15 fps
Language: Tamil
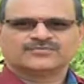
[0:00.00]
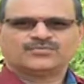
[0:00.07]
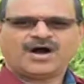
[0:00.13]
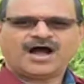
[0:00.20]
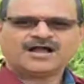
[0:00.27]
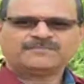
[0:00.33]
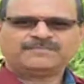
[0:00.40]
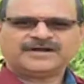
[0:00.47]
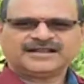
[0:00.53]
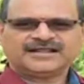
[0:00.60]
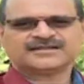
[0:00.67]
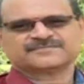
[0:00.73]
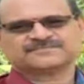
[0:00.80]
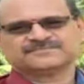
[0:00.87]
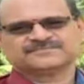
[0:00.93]

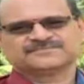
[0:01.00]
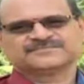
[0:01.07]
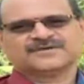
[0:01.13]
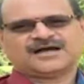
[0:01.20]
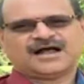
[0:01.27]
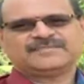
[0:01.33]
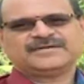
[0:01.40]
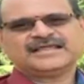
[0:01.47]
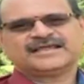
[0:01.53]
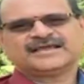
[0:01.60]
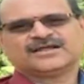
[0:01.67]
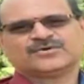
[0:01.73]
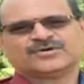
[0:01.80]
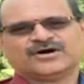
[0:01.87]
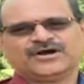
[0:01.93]
வாக்படர்
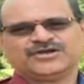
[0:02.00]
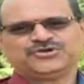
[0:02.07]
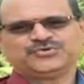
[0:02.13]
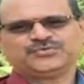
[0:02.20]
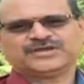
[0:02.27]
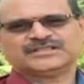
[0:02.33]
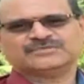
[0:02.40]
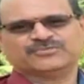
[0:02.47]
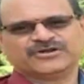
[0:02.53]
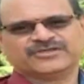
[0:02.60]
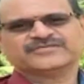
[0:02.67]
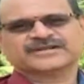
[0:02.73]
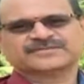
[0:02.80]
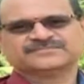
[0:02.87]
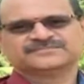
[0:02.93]
அப்படிங்கிற ஒரு ஆயுர்வேத
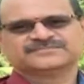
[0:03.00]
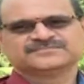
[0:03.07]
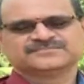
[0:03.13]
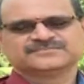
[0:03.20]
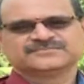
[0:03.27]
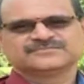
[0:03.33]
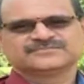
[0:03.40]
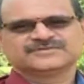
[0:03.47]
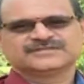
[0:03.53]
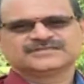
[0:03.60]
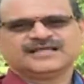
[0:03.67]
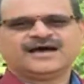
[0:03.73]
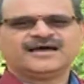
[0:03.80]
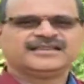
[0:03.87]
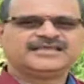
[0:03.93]
முனிவர்
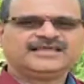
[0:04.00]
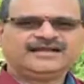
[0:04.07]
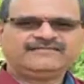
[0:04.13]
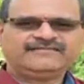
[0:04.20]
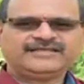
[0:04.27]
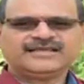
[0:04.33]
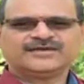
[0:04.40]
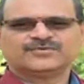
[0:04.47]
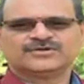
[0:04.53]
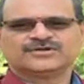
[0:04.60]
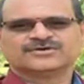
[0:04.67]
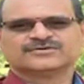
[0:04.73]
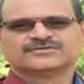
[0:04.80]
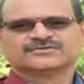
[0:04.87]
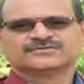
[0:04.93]
தான் இயற்றிய
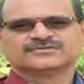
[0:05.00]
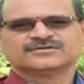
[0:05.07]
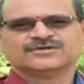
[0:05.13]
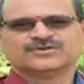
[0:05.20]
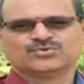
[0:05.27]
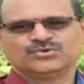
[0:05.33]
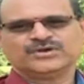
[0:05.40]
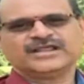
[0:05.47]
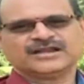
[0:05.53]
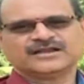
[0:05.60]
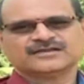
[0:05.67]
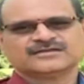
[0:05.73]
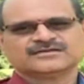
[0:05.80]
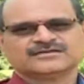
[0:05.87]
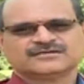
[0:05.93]
ஒரு நூலில்
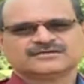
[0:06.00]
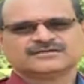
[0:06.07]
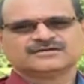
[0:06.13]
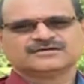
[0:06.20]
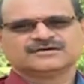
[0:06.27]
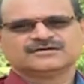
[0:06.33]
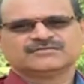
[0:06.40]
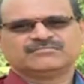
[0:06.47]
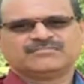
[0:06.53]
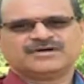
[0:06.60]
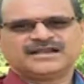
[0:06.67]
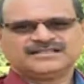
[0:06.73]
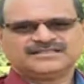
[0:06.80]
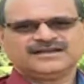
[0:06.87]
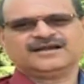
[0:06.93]

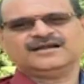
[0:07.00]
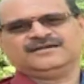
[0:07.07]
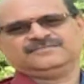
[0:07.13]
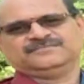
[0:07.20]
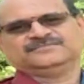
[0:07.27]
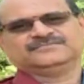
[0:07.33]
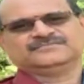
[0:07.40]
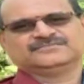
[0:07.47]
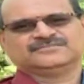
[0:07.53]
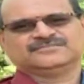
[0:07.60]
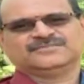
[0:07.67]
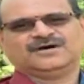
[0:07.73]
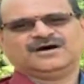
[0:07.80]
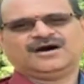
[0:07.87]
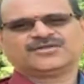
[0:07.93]
மனிதர்கள்
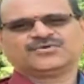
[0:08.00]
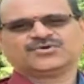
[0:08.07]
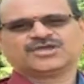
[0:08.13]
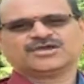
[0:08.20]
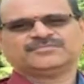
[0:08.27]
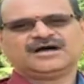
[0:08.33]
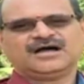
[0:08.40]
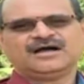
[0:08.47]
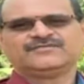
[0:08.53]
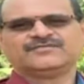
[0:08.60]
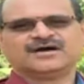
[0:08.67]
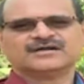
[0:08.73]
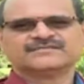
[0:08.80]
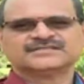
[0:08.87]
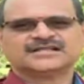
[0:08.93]
ஆரோக்கியமாக
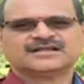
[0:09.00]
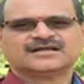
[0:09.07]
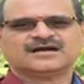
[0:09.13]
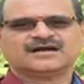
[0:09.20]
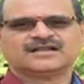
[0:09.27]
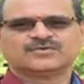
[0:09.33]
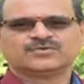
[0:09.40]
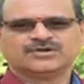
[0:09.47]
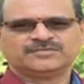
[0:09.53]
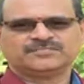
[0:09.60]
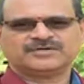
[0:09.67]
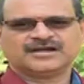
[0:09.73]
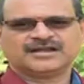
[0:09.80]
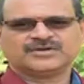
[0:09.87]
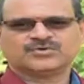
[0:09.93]
வாழ்வதற்கான
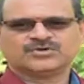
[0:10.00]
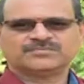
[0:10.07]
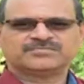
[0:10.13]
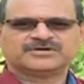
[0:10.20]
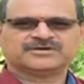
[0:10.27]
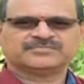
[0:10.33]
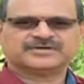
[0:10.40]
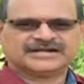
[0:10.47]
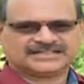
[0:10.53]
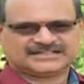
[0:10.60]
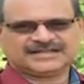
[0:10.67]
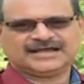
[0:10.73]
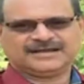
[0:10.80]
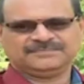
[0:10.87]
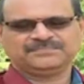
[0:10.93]
குறிப்புகளை குறிப்பிடும்
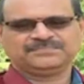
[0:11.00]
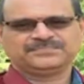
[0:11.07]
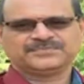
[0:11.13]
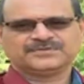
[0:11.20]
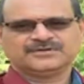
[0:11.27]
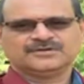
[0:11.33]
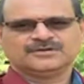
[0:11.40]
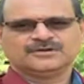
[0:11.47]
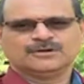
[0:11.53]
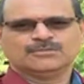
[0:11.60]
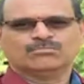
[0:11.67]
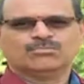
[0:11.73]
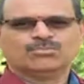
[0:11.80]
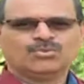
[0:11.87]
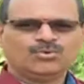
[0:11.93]
இடத்துல
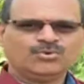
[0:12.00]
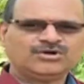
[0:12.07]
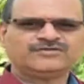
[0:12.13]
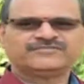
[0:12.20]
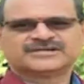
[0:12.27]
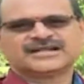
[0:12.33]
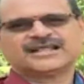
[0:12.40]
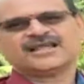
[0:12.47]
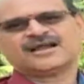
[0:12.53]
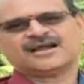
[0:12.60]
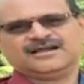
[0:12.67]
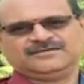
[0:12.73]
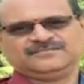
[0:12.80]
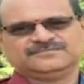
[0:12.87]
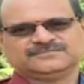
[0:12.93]
மூன்று
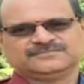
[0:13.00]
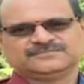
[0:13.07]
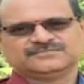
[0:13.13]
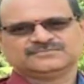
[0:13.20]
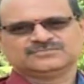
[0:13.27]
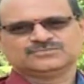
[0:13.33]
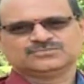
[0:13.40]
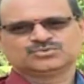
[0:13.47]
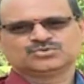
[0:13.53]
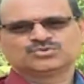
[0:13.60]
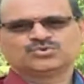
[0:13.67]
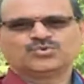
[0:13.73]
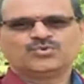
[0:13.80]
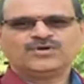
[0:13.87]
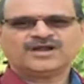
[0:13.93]
விஷயங்கள்
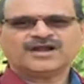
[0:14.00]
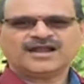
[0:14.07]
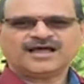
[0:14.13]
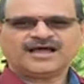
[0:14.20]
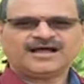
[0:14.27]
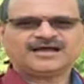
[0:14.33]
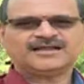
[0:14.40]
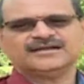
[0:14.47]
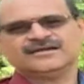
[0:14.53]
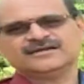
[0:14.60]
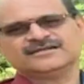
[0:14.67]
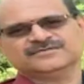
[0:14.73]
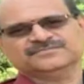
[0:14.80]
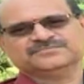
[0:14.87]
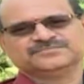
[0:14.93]
தூண்களாக
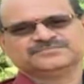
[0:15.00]
நின்று